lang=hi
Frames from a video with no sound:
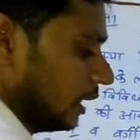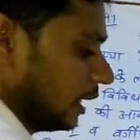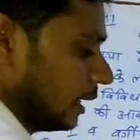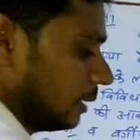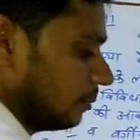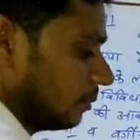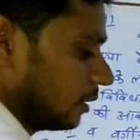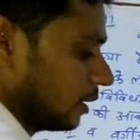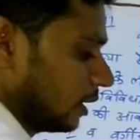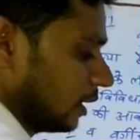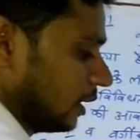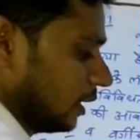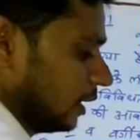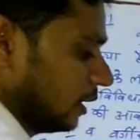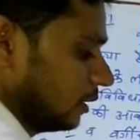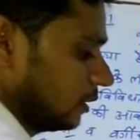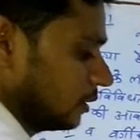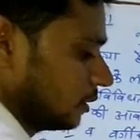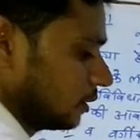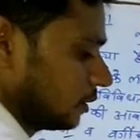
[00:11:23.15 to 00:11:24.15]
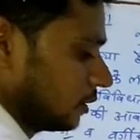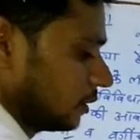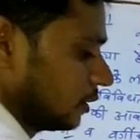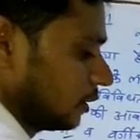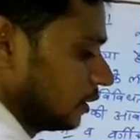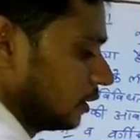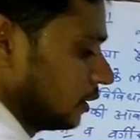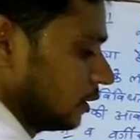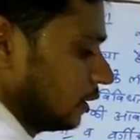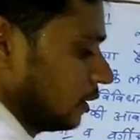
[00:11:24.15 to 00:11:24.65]
नामकरण
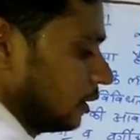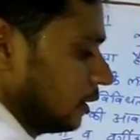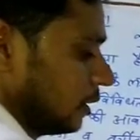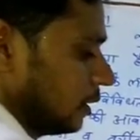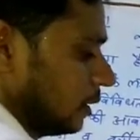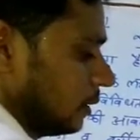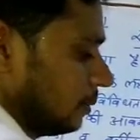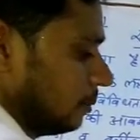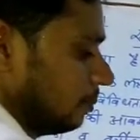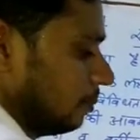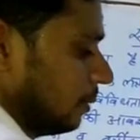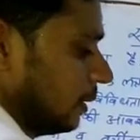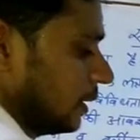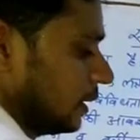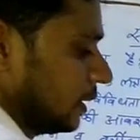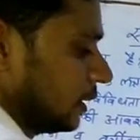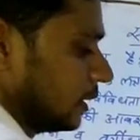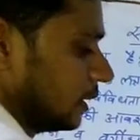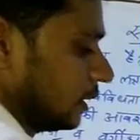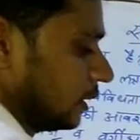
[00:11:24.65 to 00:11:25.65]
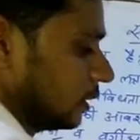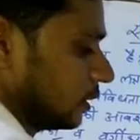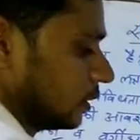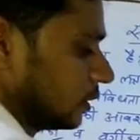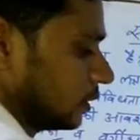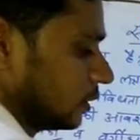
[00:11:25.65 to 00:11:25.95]
पद्धति